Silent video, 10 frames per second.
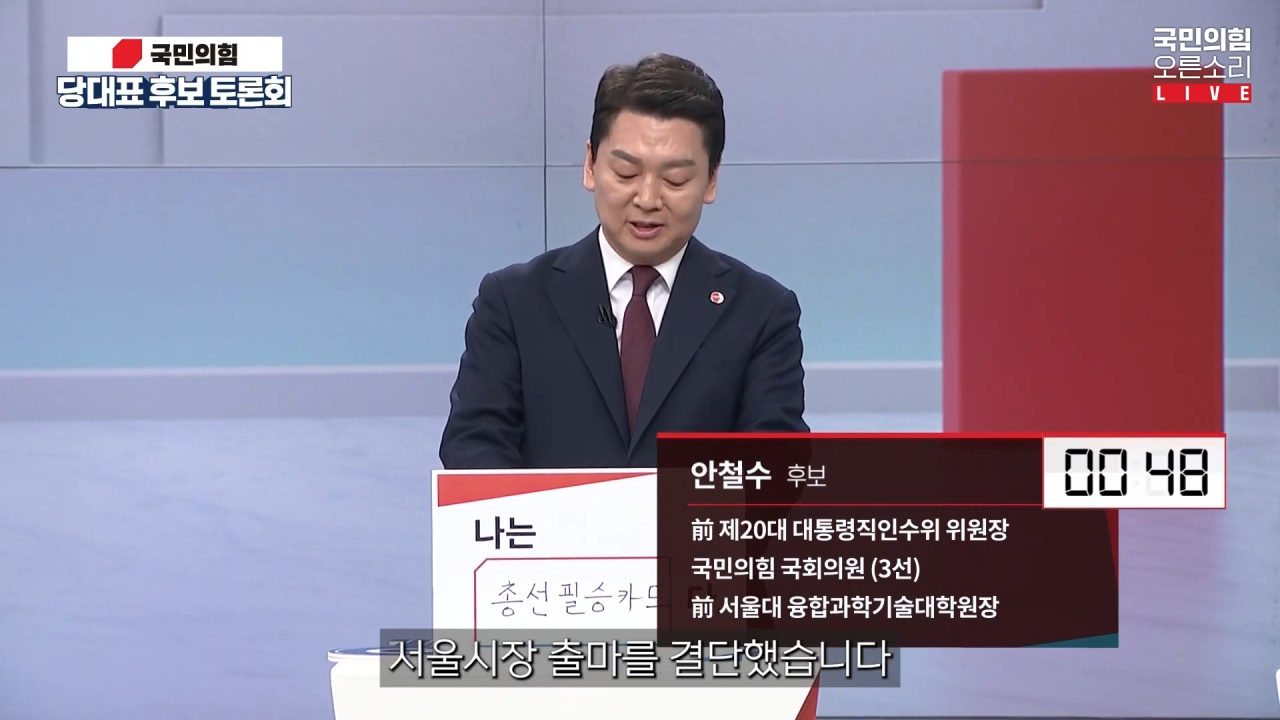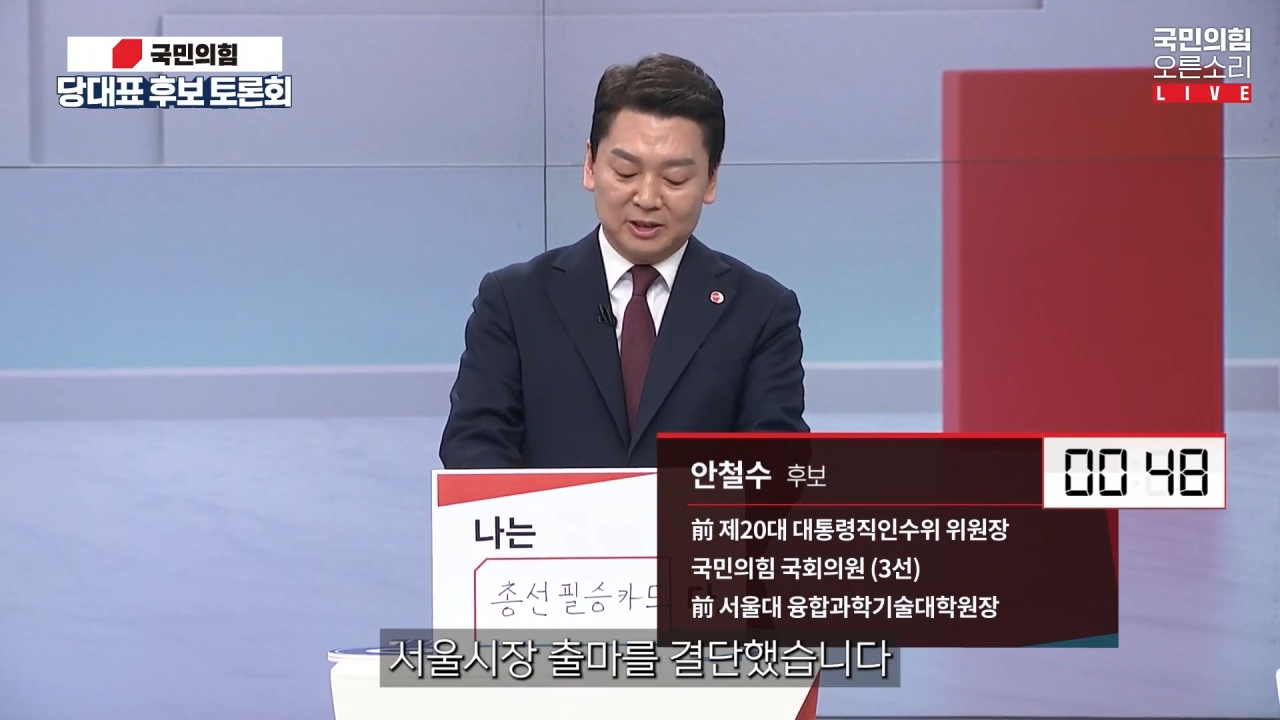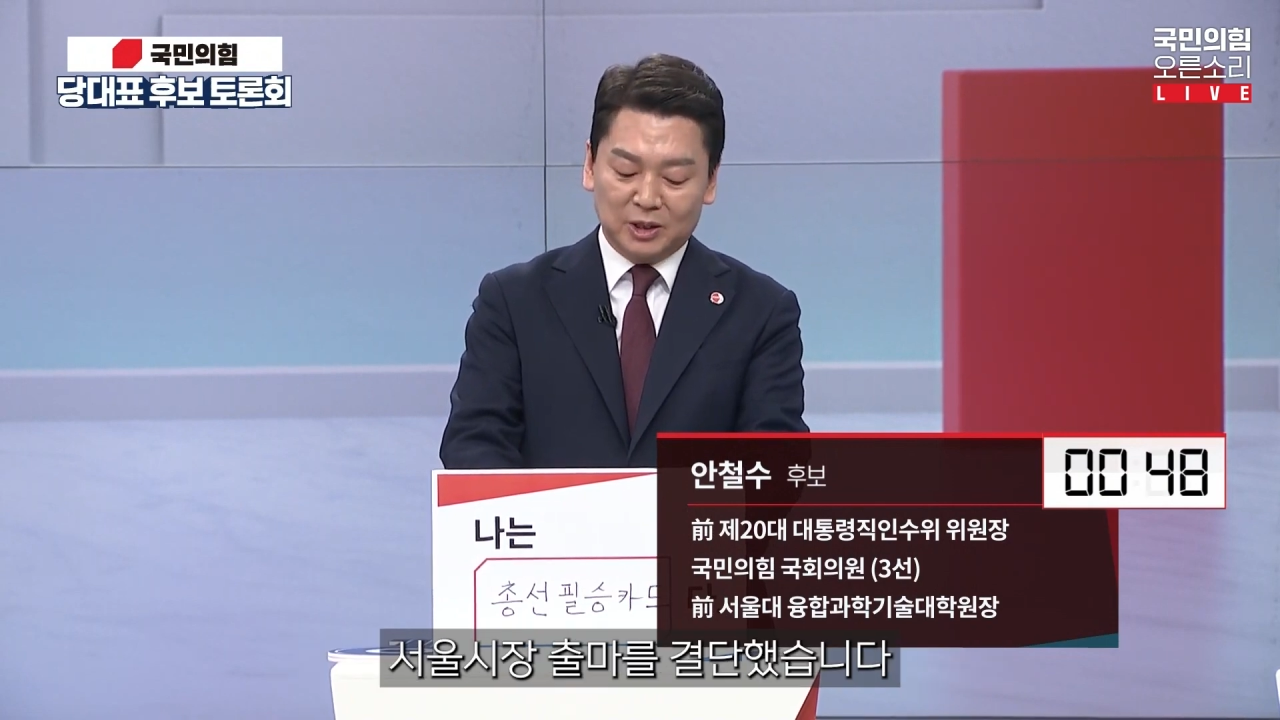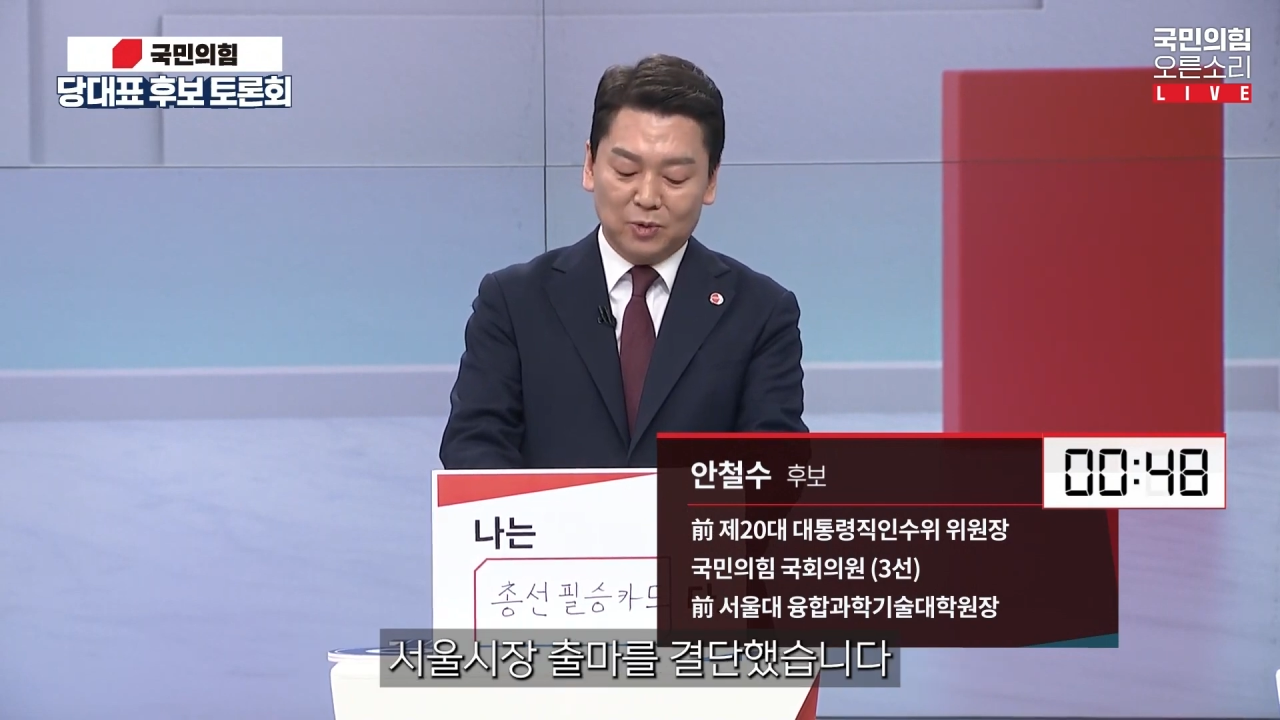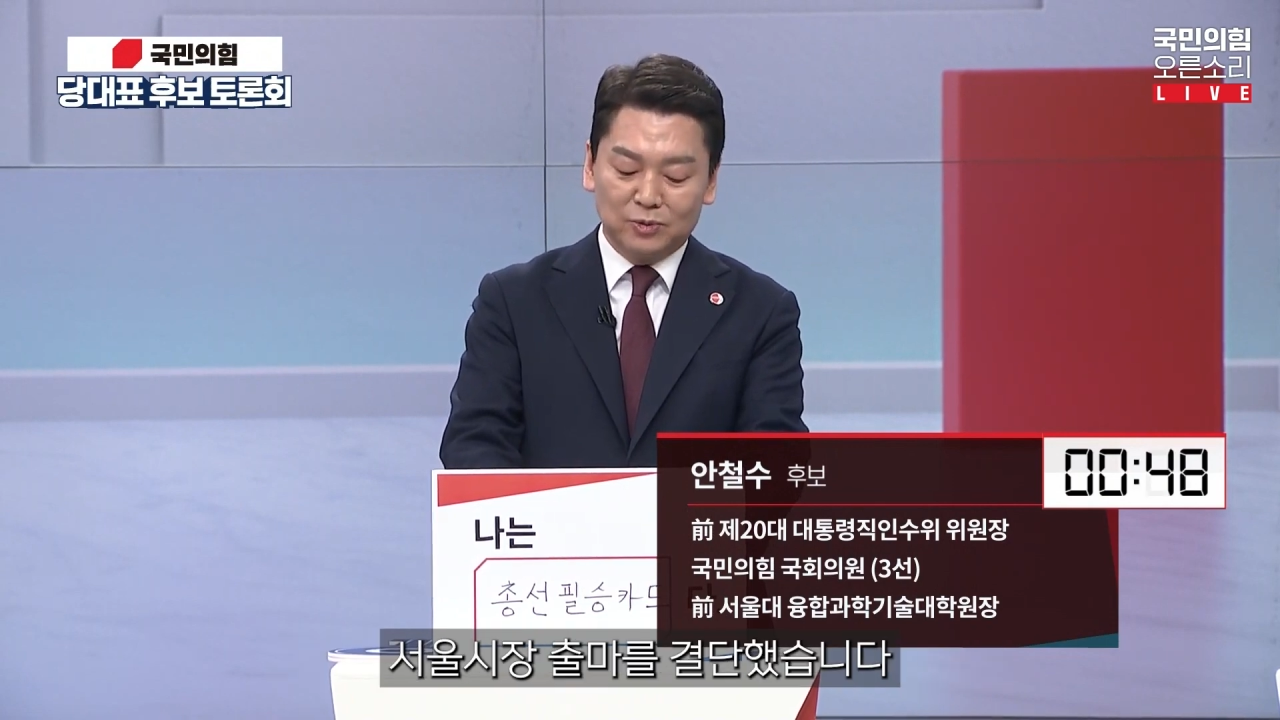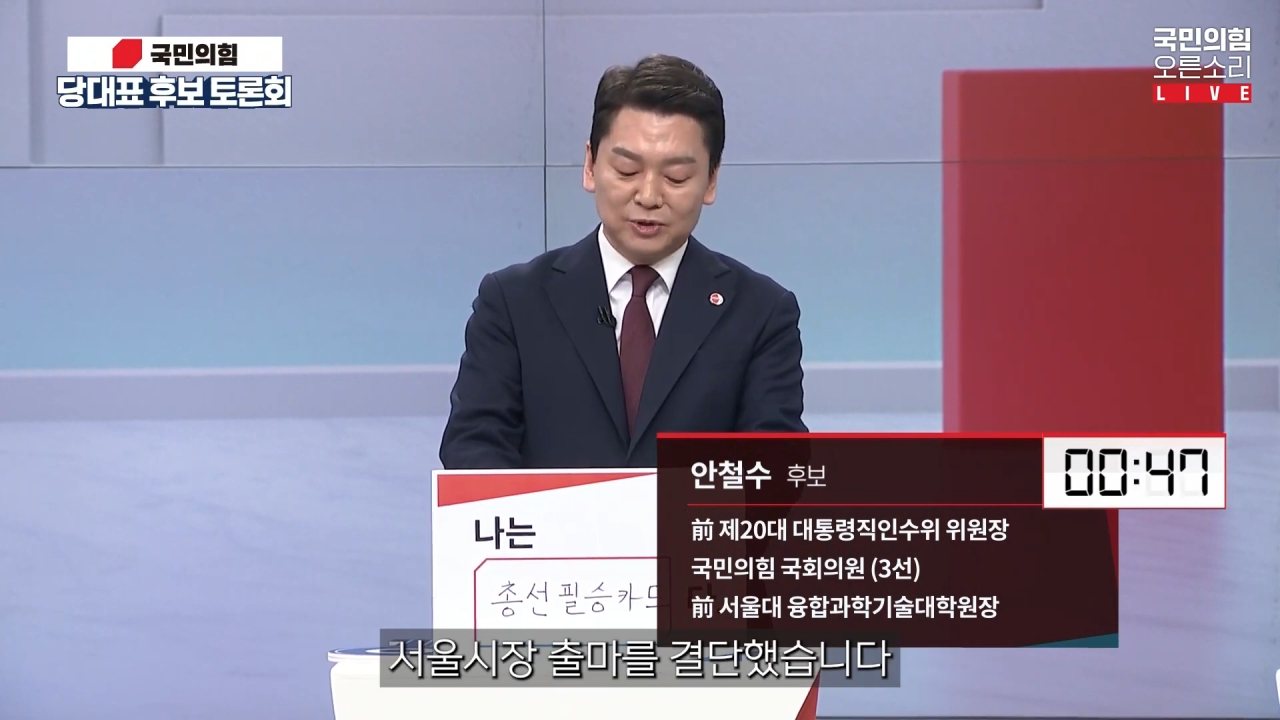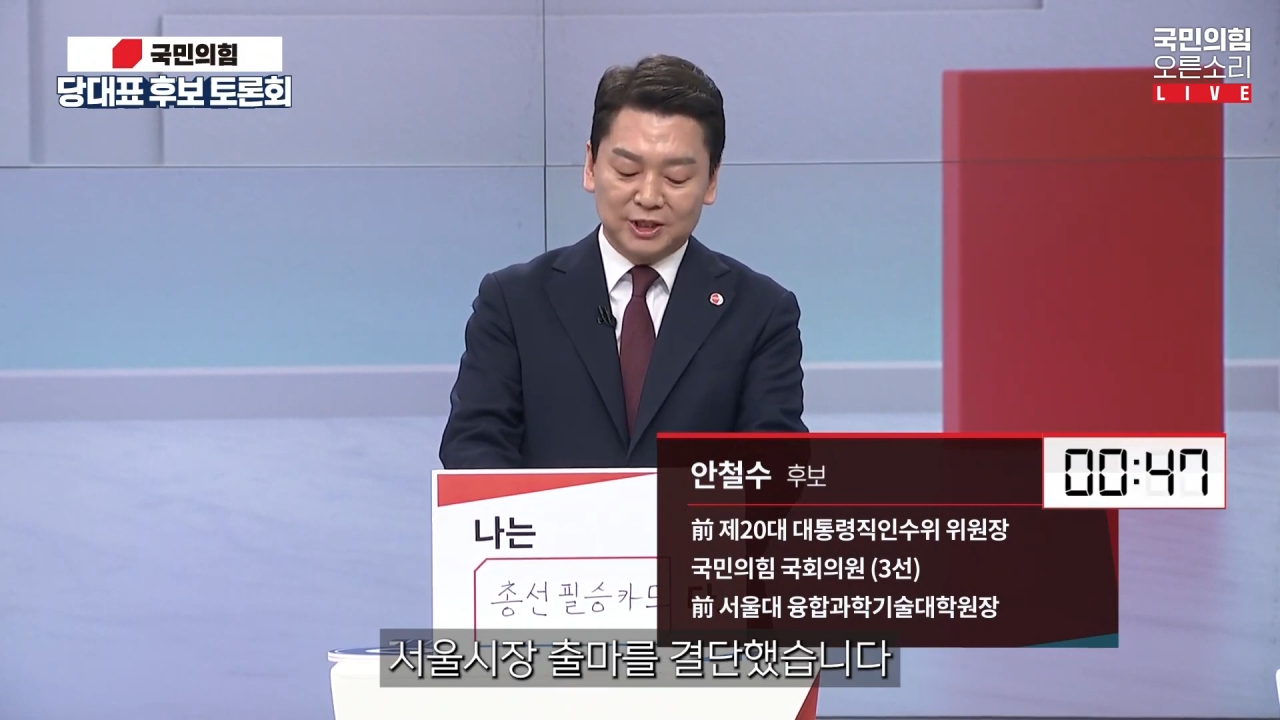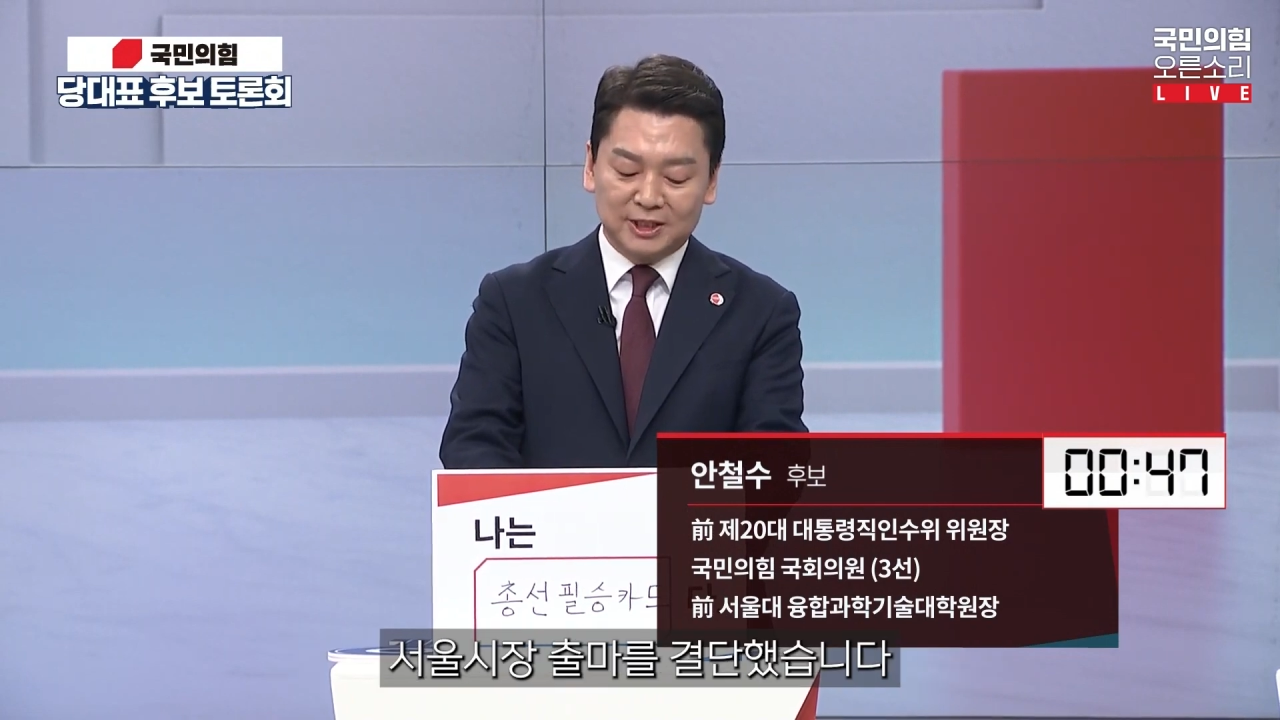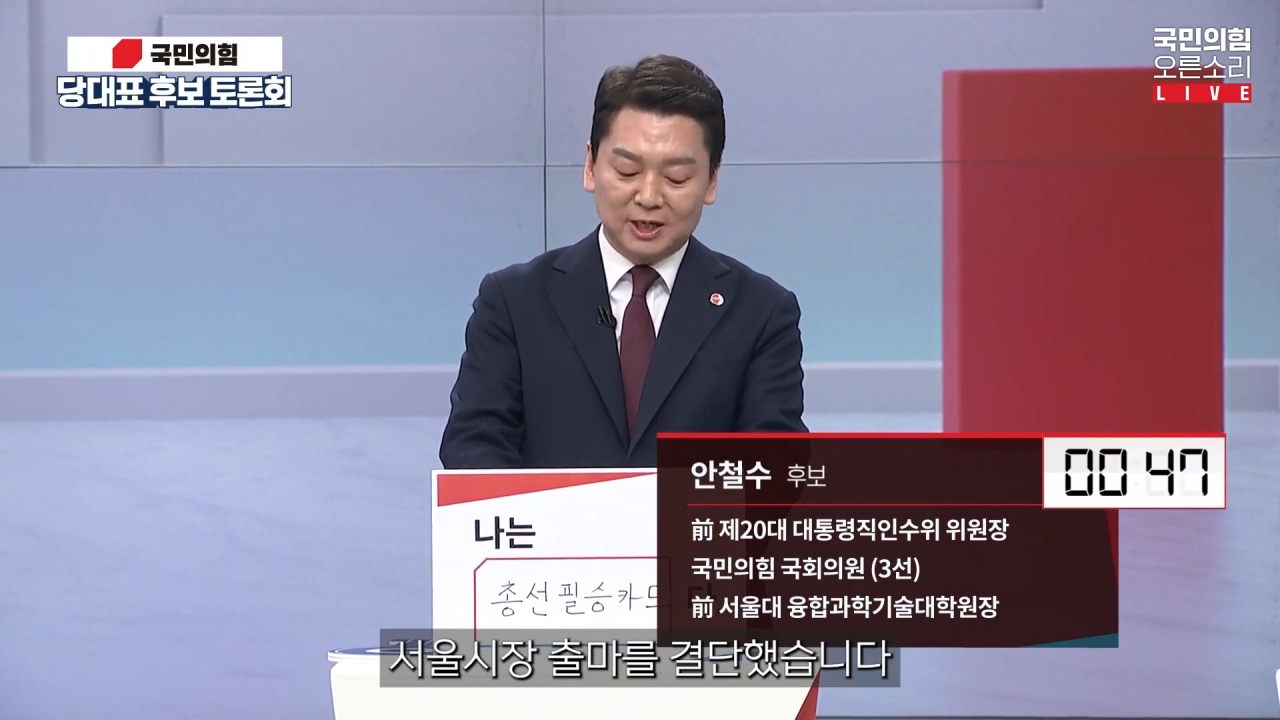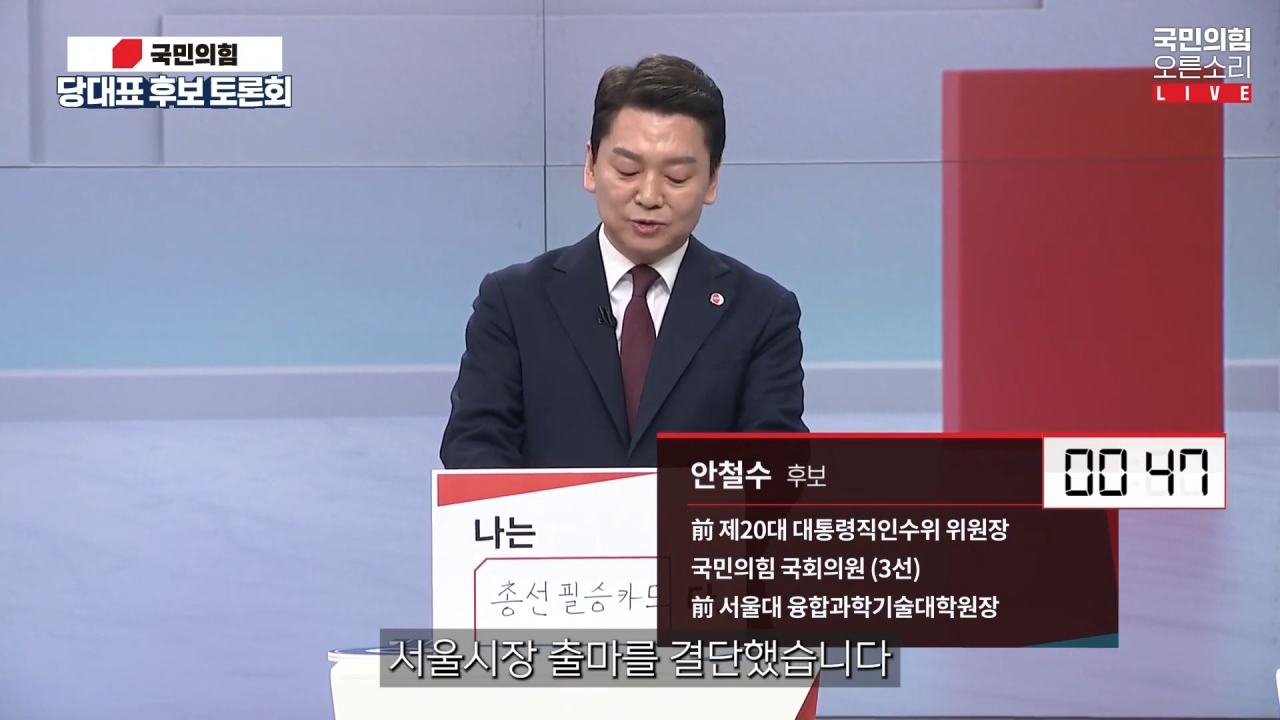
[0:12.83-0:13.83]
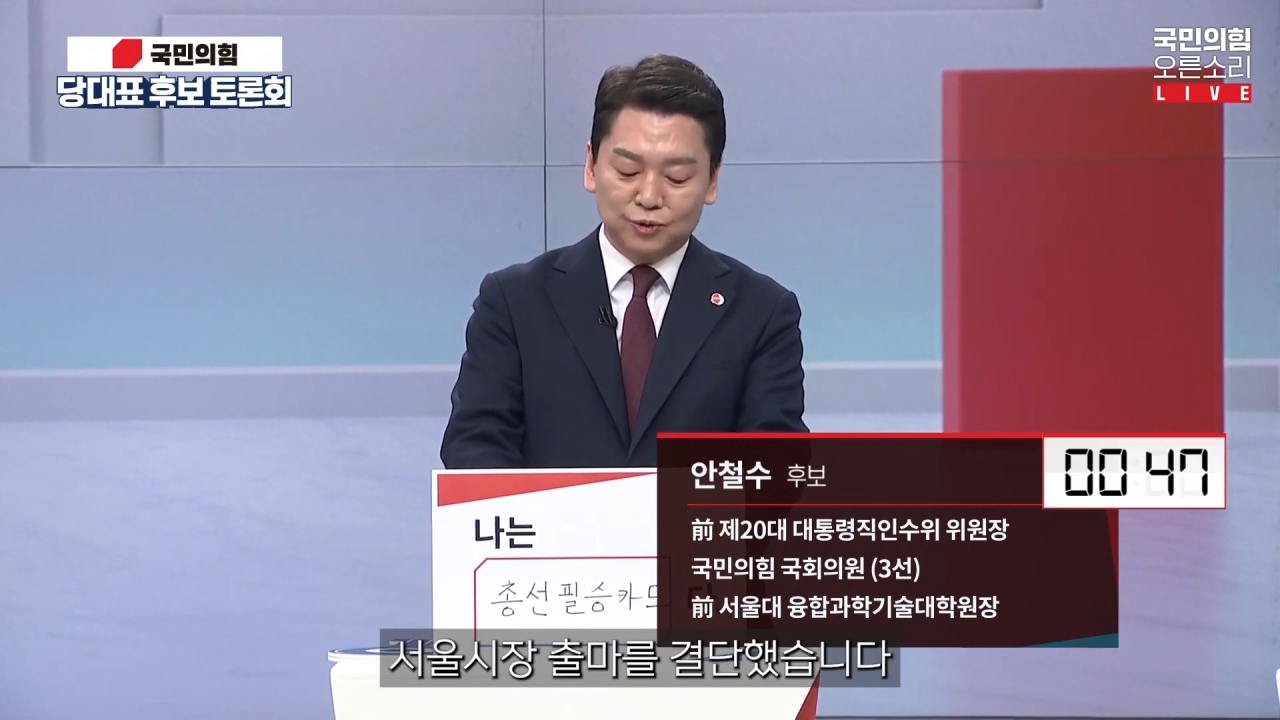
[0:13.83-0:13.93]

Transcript: 서울시장